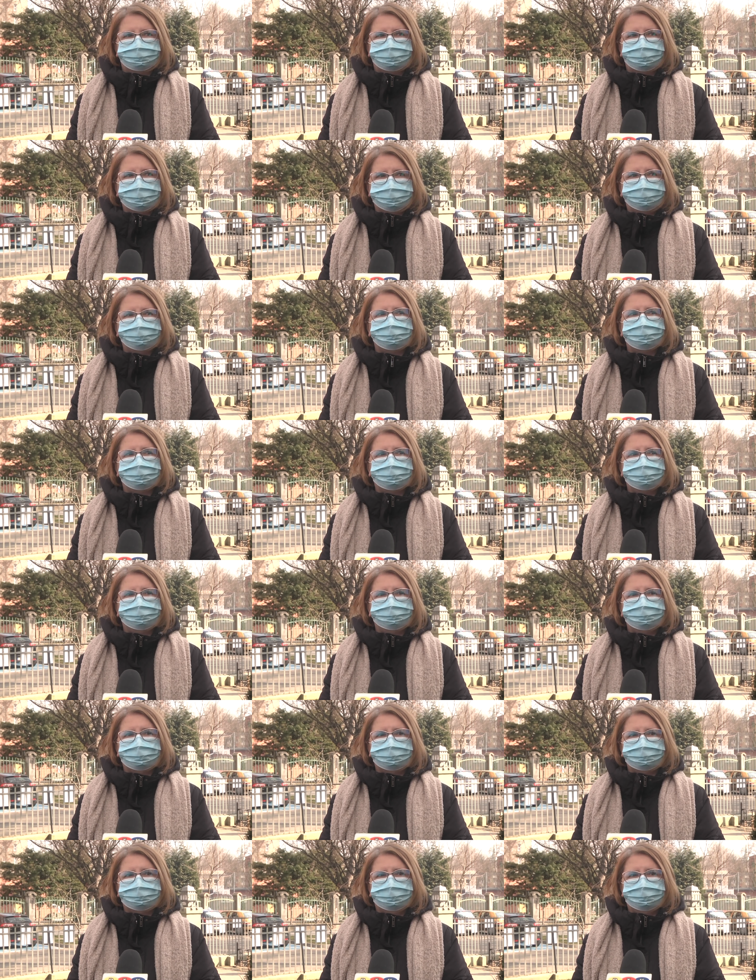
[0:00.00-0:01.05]
Przede wszystkim
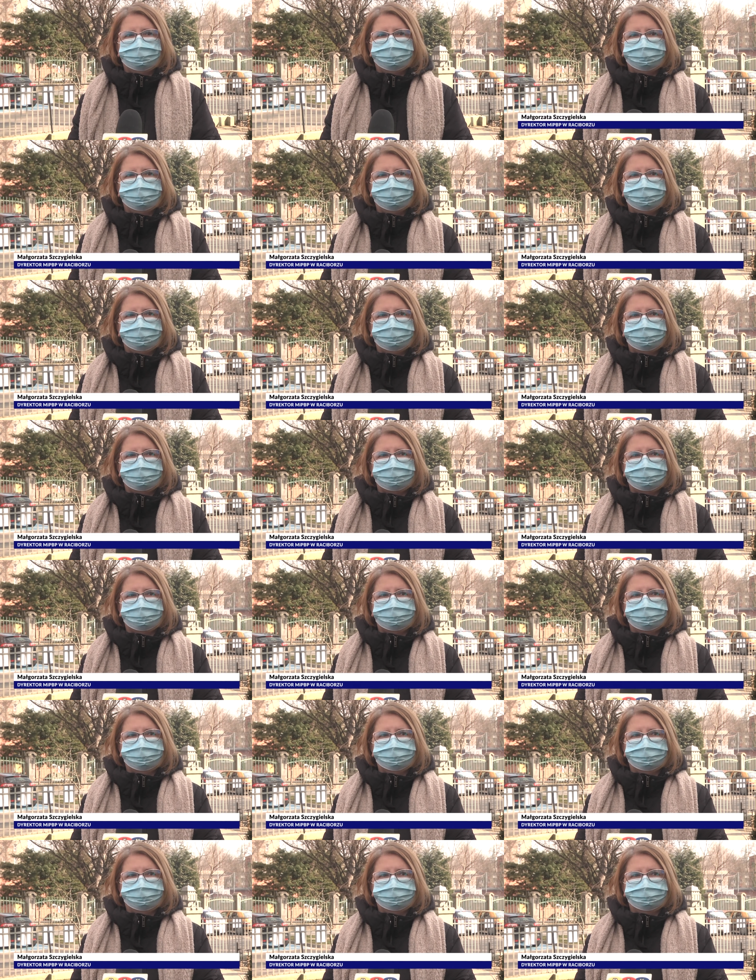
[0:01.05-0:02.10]
katalog jest
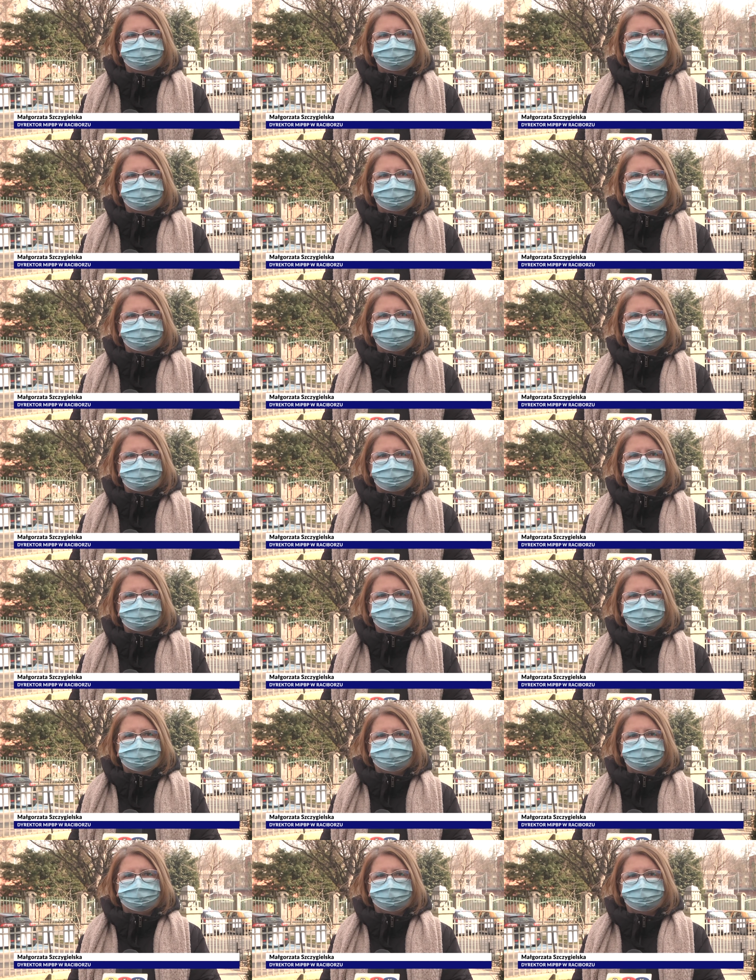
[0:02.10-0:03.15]
y, moim
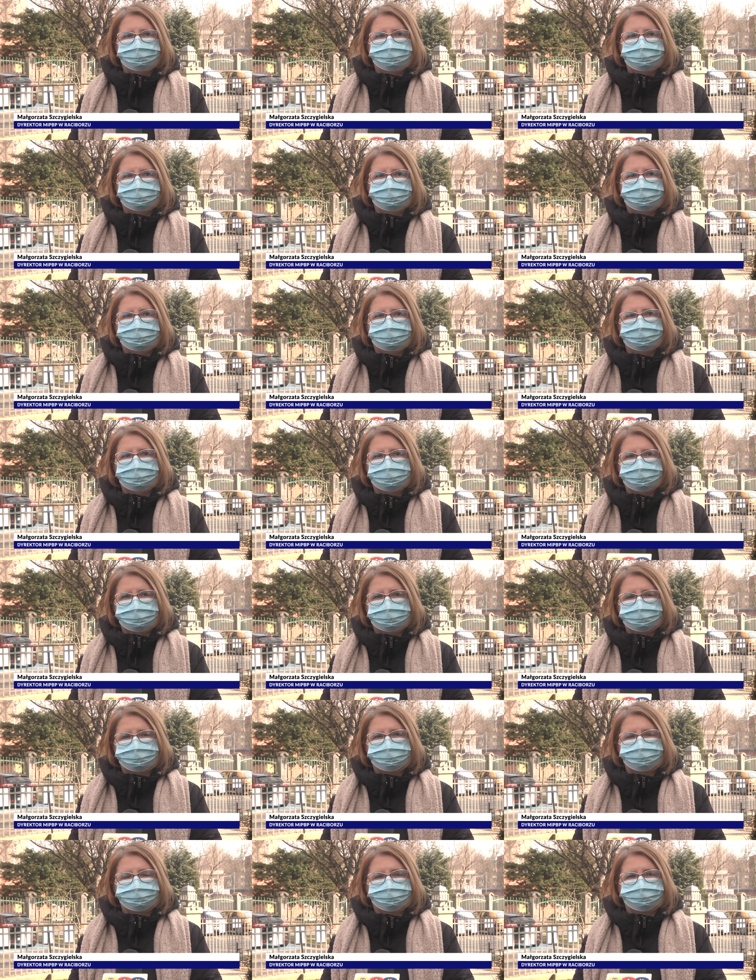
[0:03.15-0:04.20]
zdaniem y,
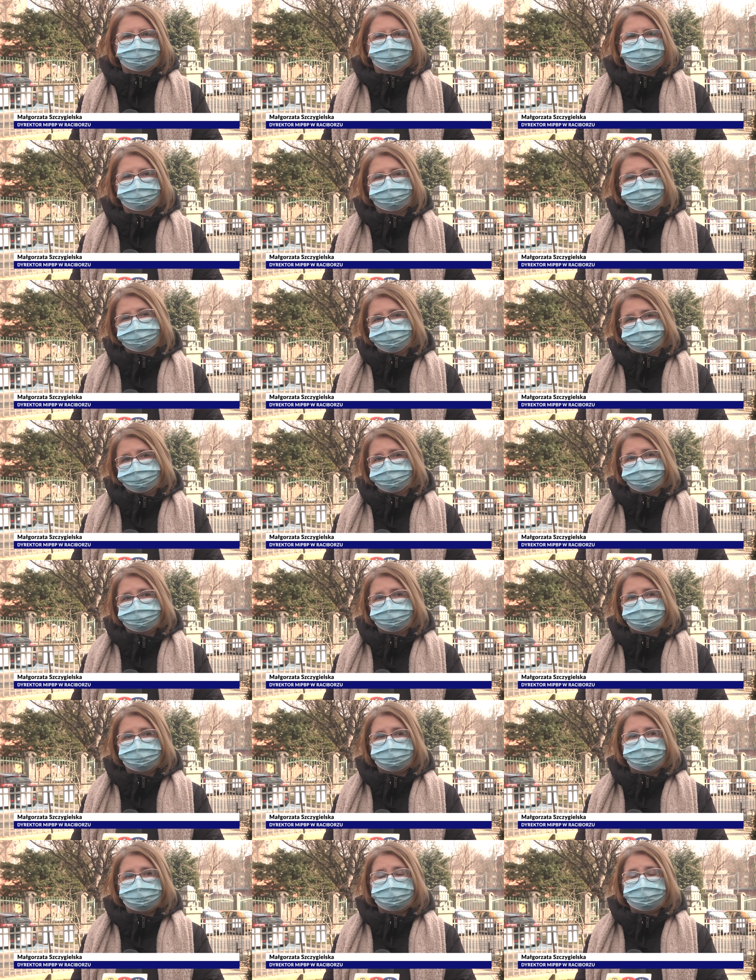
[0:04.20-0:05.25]

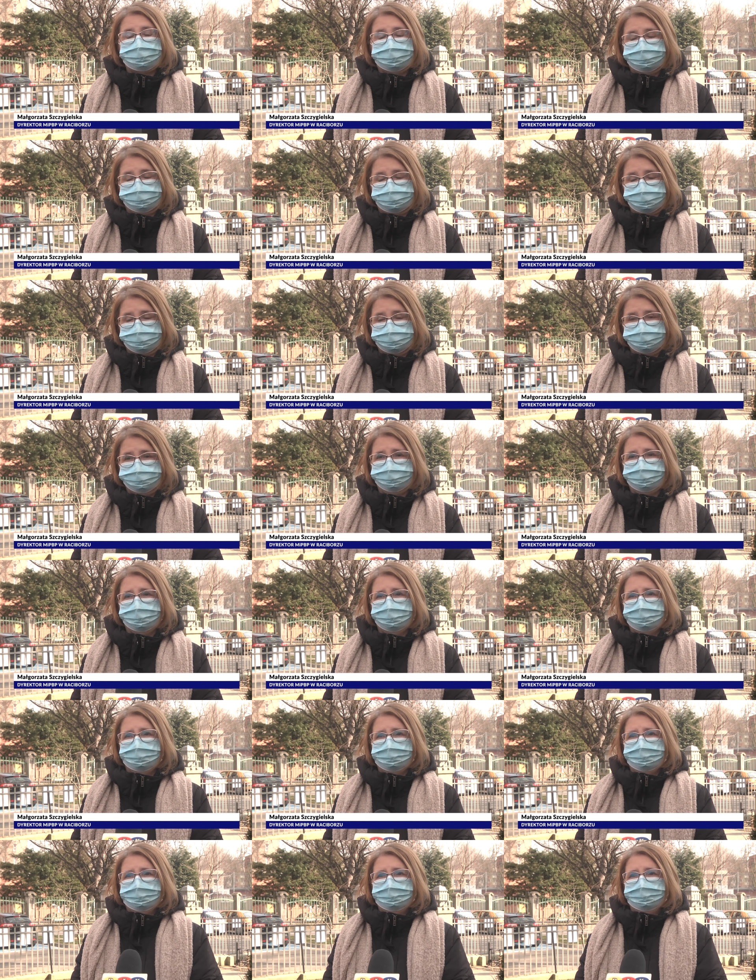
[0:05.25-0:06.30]
ciekawszy
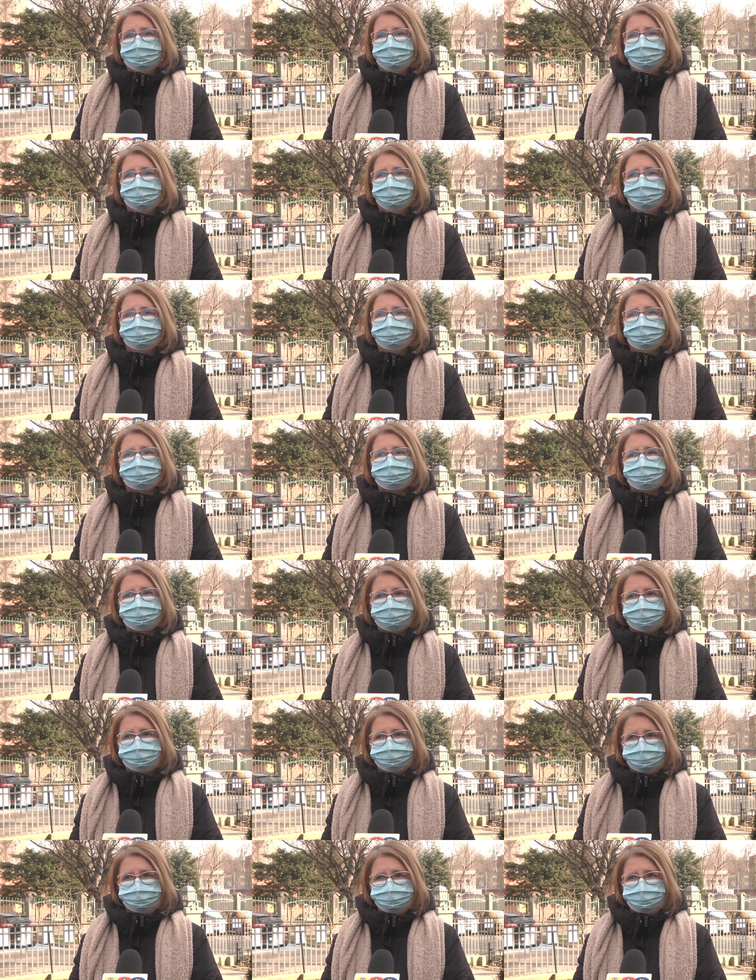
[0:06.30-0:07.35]
E, bardziej
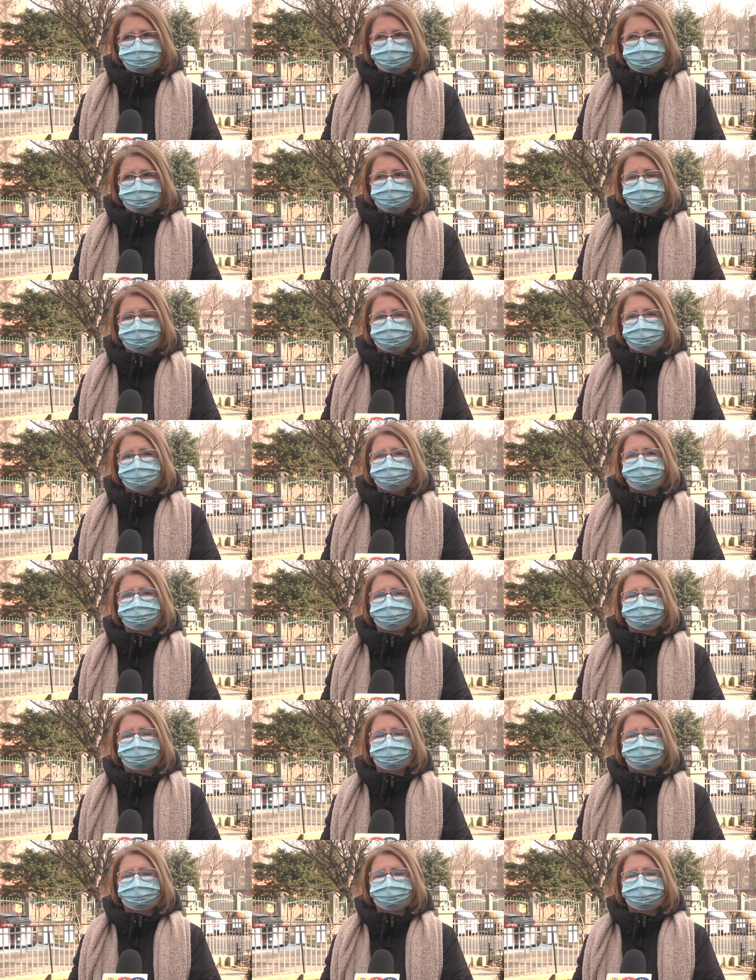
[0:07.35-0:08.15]
intuicyjny,